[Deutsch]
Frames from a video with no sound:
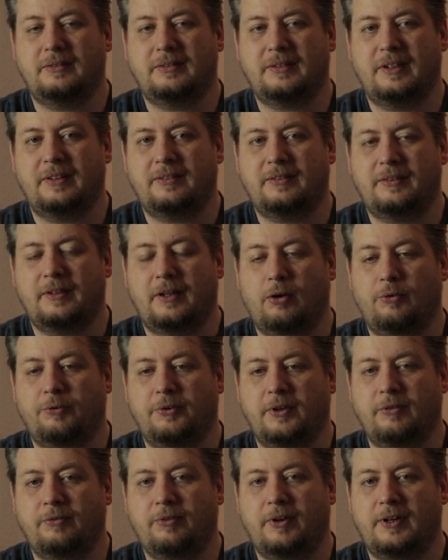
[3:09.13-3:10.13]
dass der auf
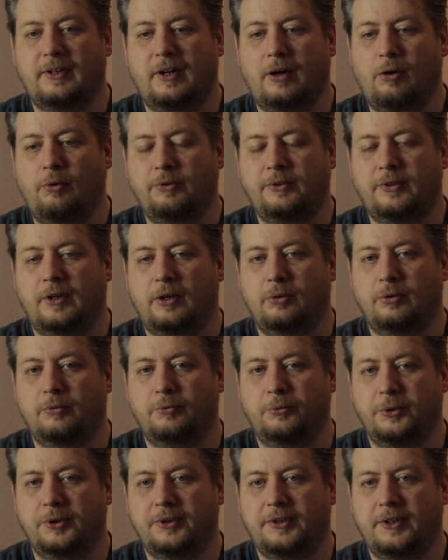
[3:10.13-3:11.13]
jeden Fall da
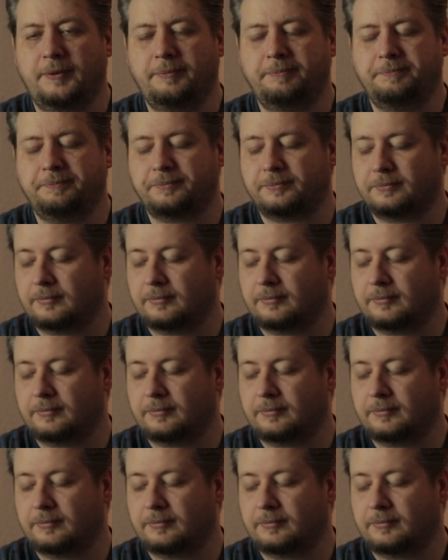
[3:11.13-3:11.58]
auftauchen wird dann.